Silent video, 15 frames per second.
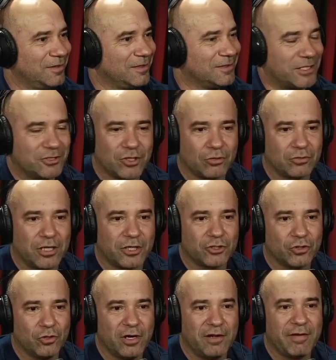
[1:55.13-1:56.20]
Você solta o
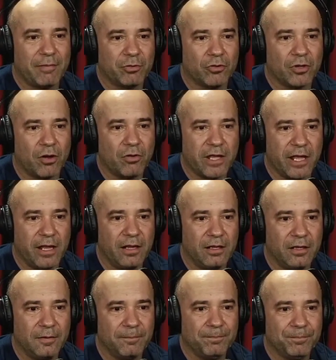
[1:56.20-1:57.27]
cachorro, ele vai procurar o quê?
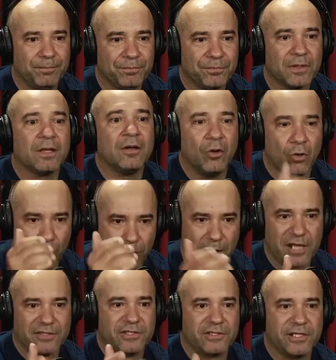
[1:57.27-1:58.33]
Braço o
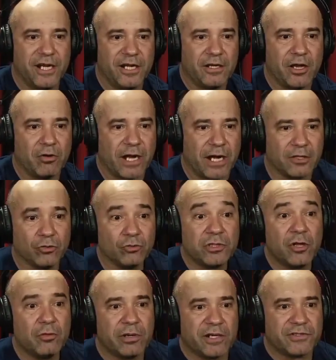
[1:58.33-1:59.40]
braço esquerdo. Aí o cara não
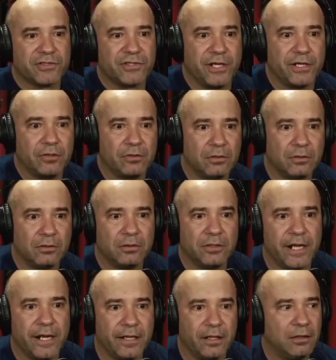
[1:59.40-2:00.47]
tem o braço esquerdo.
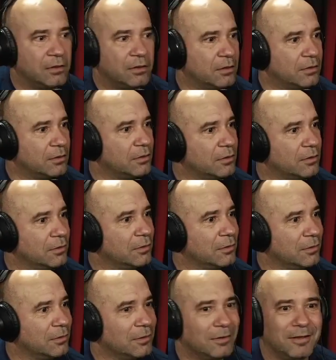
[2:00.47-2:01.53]
E aí?
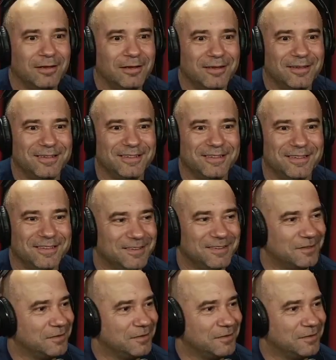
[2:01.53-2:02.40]
Sim.